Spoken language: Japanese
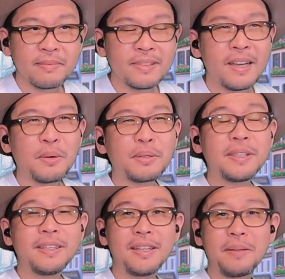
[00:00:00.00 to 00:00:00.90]
や、これ
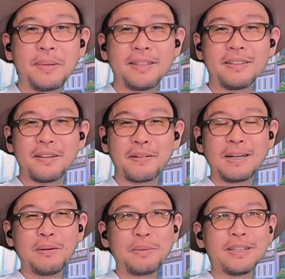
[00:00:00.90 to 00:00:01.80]
聞いてないパターンだわ。
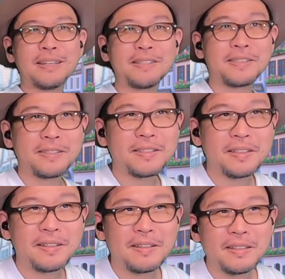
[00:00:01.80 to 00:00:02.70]
顔見えないし。
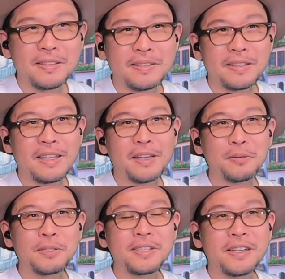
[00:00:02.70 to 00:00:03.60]
絶対あ
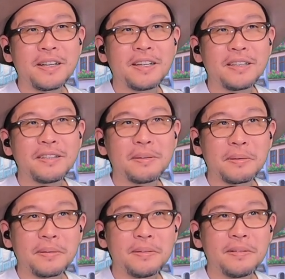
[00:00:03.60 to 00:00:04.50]
のおじさんが絡んでるよ。